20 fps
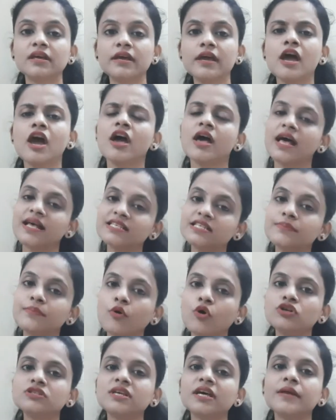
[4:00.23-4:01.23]
हैं ऐसे
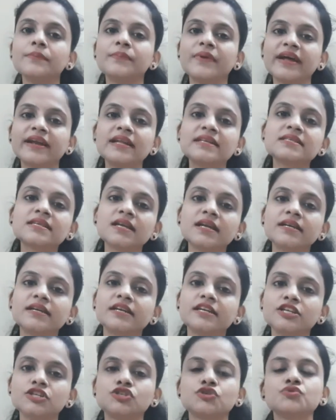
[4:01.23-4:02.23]
बहुत सारे प्रेगनेंसी रिलेटेड
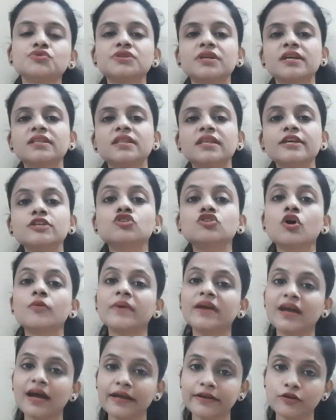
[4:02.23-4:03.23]
इश्यूज रहते हैं जो
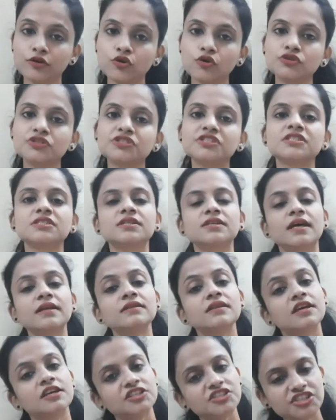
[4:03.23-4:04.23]
हमें गायनोकोलॉजिस्ट के
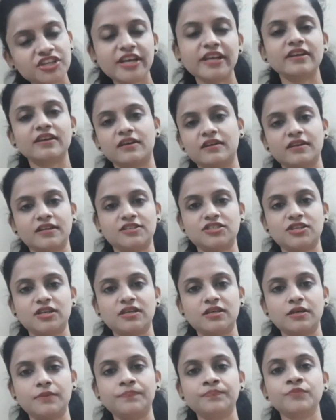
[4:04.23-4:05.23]
साथ शेयर करने
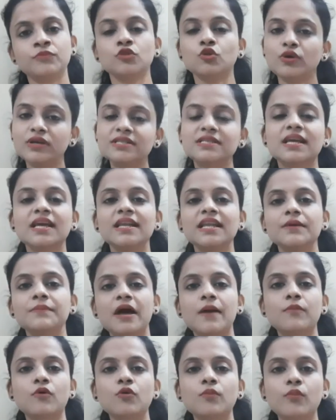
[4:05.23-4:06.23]
चाहिए तो इसके लिए मैं
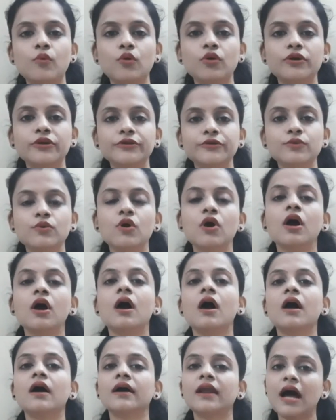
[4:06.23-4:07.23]
आपको बोल रही हूँ
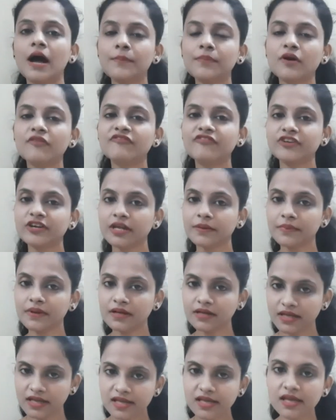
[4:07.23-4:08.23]
अगर आप कंफर्टेबल
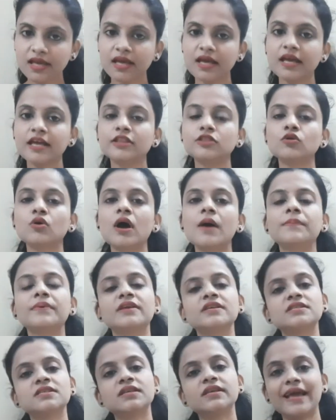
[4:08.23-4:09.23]
नहीं है तो आप
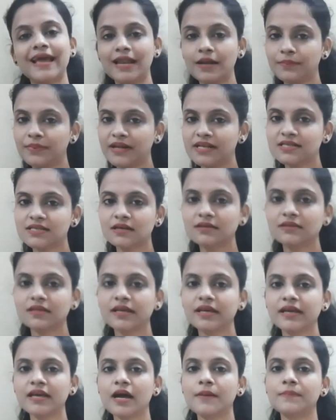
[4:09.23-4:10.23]
किसी की हेल्प ले सकते
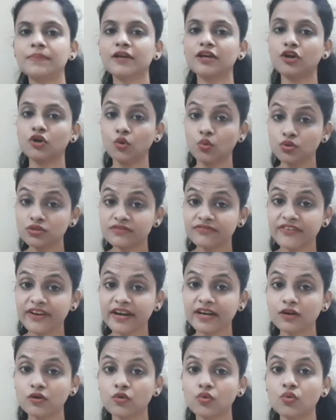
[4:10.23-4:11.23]
हैं आपके क्लोज
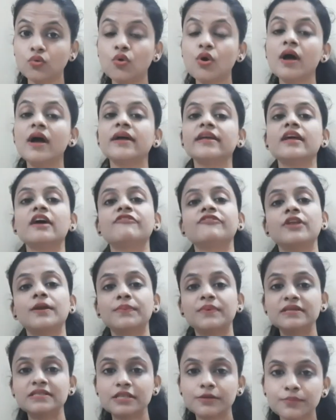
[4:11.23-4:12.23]
फ्रेंड को या फिर
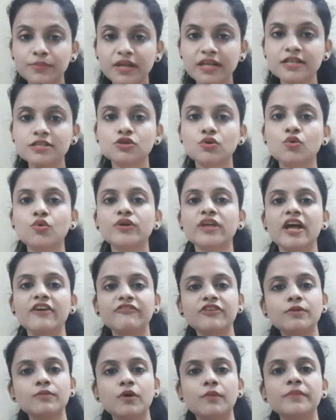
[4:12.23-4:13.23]
आपकी सिबलिंग्स को या
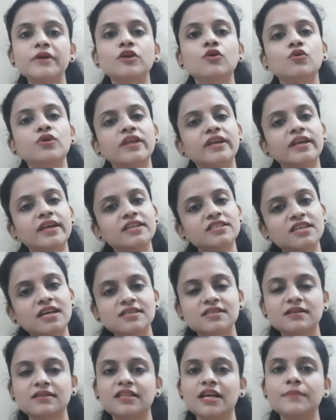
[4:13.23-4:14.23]
फिर मम्मी को लेके जा
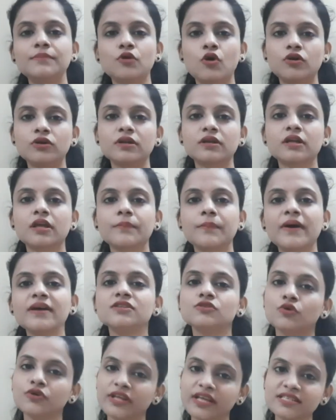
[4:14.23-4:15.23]
सकते हैं आप डॉक्टर के पास
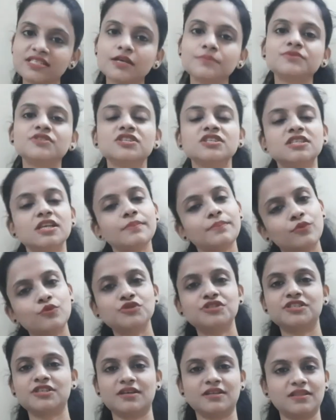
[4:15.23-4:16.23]
और ये सब चीजें
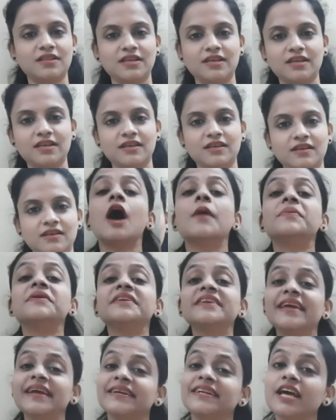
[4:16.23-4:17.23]
पूछ सकते हैं अभी
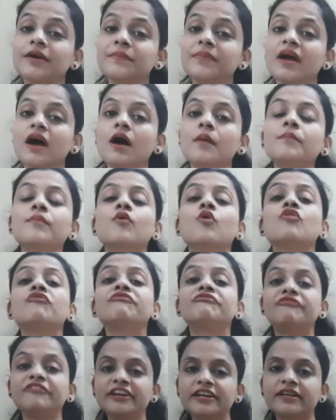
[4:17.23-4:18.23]
ये टाइम में आपको
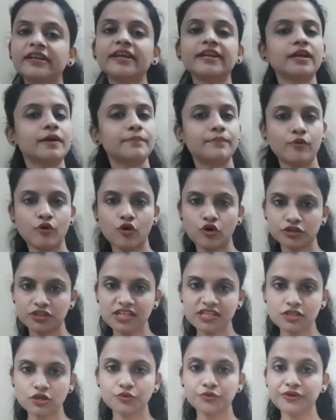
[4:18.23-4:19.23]
फिट रहना बहुत ही
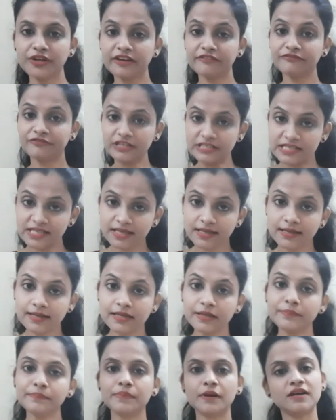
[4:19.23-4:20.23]
जरूरी है
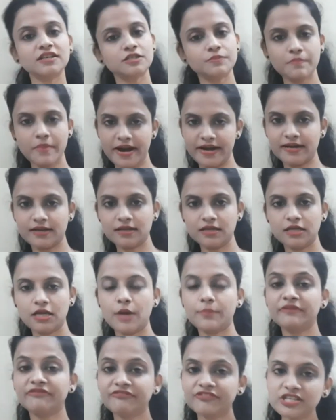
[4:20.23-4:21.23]
फिजिकली प्लस मेंटली
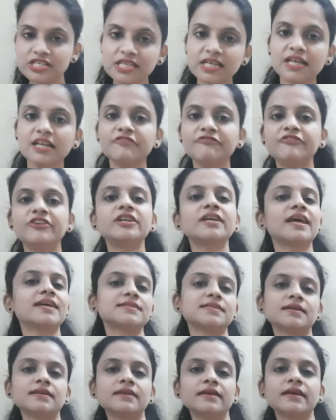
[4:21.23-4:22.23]
अभी फिजिकली फिट
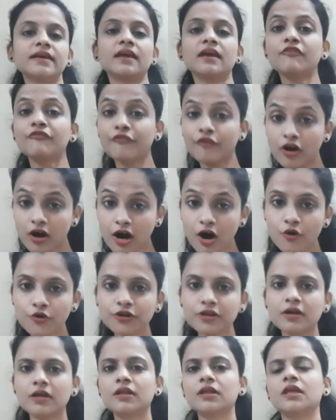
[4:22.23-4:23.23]
कैसे रहेंगे
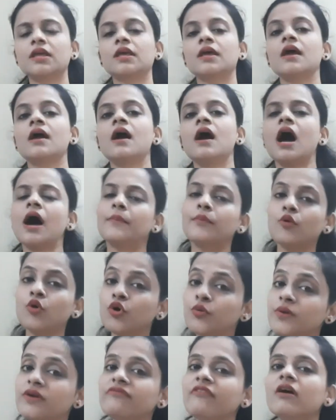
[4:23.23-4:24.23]
वर्कआउट करके आप कोई
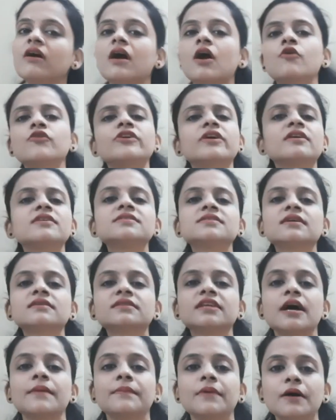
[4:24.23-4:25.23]
भी वर्कआउट कर
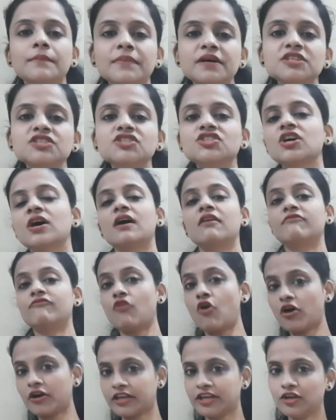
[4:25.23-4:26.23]
सकते हैं आपका मन चाह
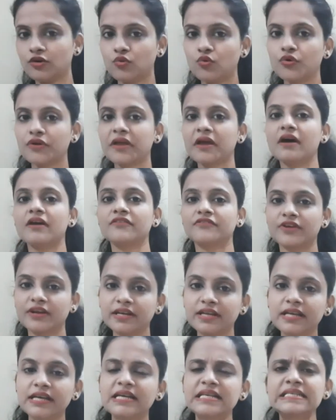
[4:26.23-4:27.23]
वॉकिंग हो गया
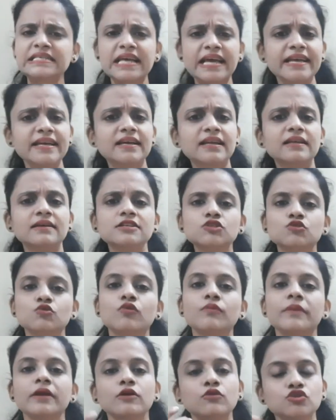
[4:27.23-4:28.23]
रनिंग साइकिलिंग
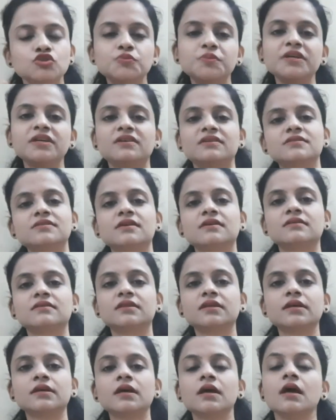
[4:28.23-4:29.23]
स्विमिंग कुछ भी कर सकते
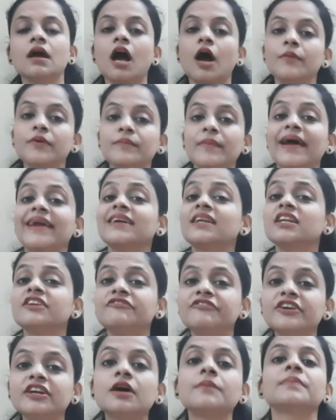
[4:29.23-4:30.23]
हैं अभी मेंटली
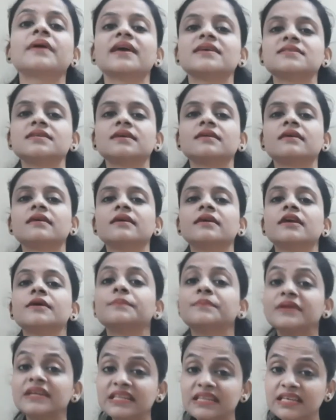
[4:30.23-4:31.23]
फिट हम कैसे रहेंगे
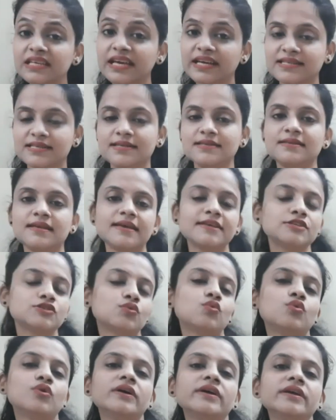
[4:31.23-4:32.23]
ब्रीदिंग एक्सरसाइज
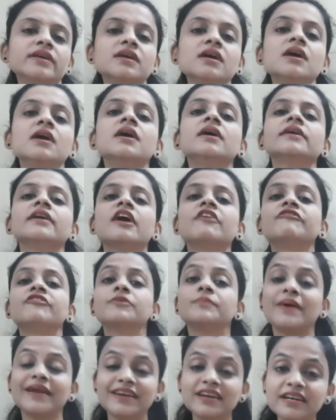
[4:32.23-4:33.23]
हो गई या फिर
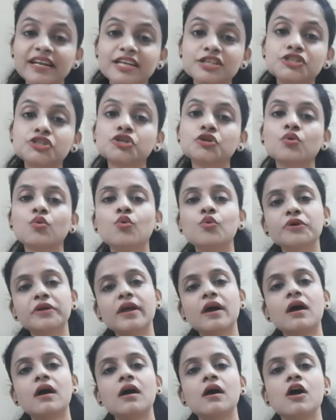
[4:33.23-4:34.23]
मेडिटेशन हो गया